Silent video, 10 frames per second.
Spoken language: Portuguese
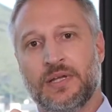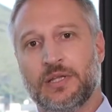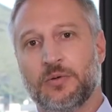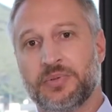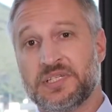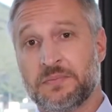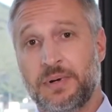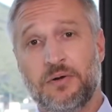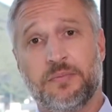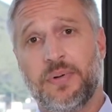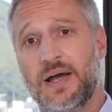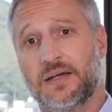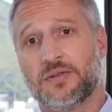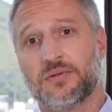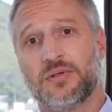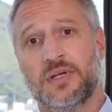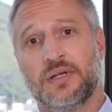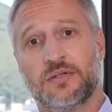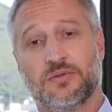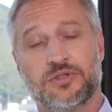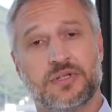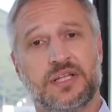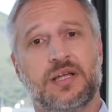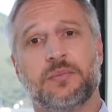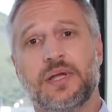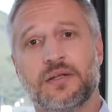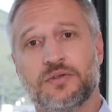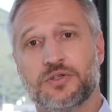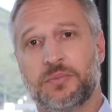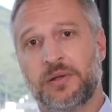Então, o principal impacto dos tratamentos